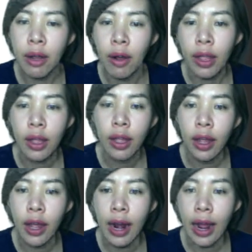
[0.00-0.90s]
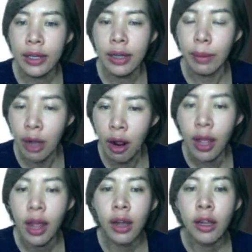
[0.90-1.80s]
ย่อยอหลังเอนไซม์ไม่ย่อย
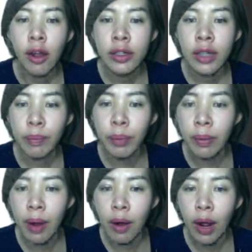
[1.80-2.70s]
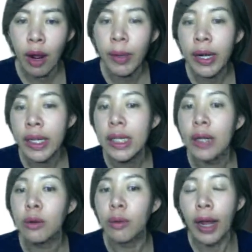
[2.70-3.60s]
ย่อยเสร็จปุ๊บ เอาเข้าไปในเซล
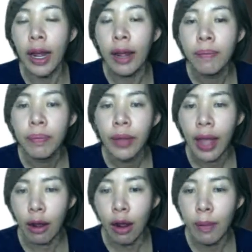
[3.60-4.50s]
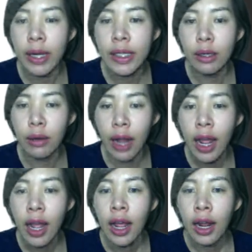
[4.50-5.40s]
ล์ถูกไหมคะอาเข้าไปในเซลล์นะ
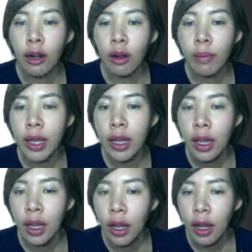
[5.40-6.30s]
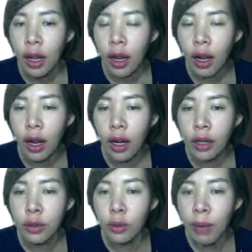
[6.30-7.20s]
แล้วก็มี
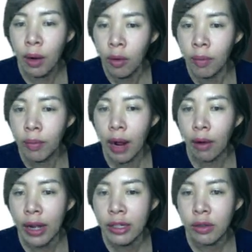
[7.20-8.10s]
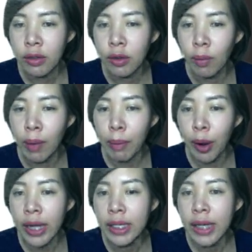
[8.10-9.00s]
ถุงมาหุ้มเอาไลโซโซมมาปล่อย
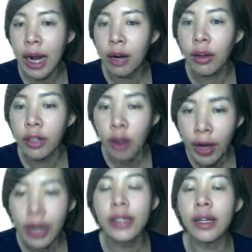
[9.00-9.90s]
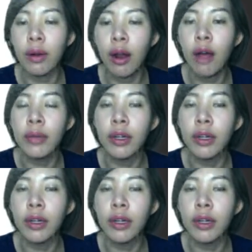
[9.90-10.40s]
เอนไซม์แล้วก็ย่อยในเซลล์อีกรอบหนึ่ง